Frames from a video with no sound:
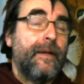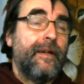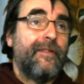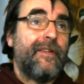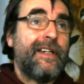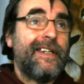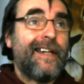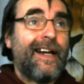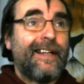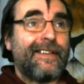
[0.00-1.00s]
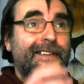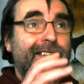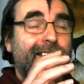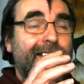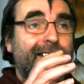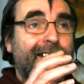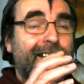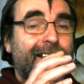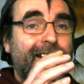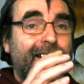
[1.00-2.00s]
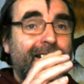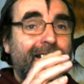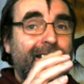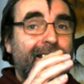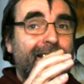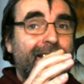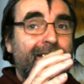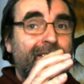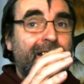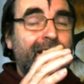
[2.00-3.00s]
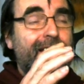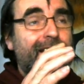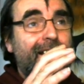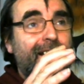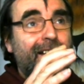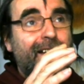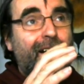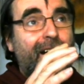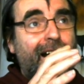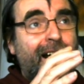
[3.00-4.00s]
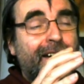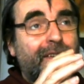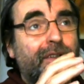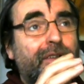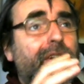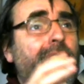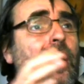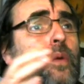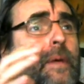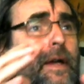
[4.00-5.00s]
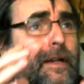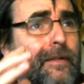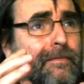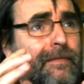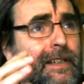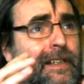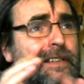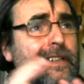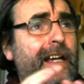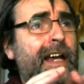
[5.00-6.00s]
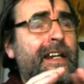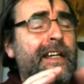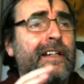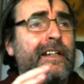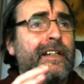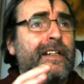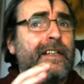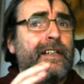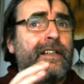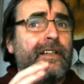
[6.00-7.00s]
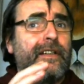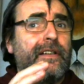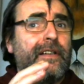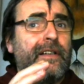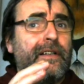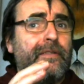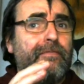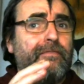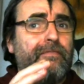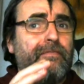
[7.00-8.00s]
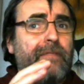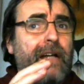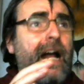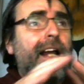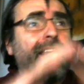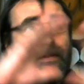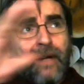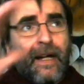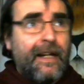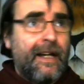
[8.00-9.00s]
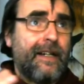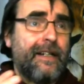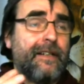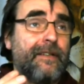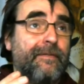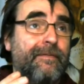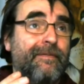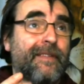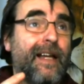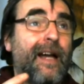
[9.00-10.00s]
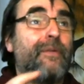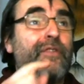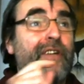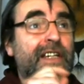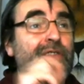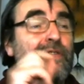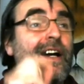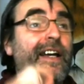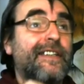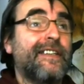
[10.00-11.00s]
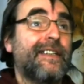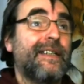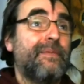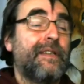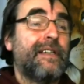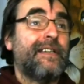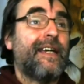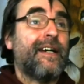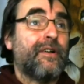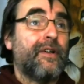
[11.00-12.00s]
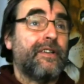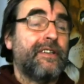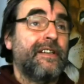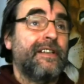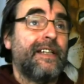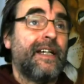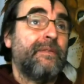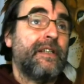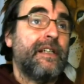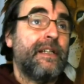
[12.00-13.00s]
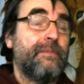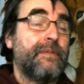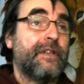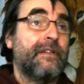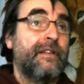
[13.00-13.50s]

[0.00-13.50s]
Wenn ich, als, wenn ich an Gott glaube, ist eine äh, Allgemeinheit. Aber wenn ich weiß, es gibt der Gott, der mich liebt,